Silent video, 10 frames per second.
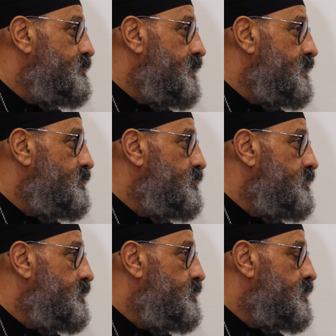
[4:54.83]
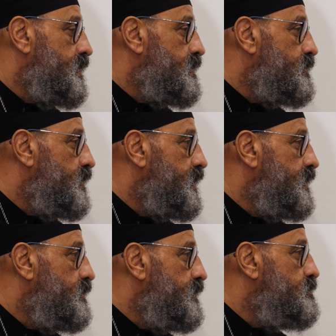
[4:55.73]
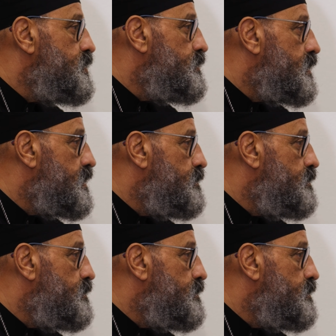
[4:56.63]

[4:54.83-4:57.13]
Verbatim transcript: يبقى عنده الجرأة الروحية إن يمشي ورا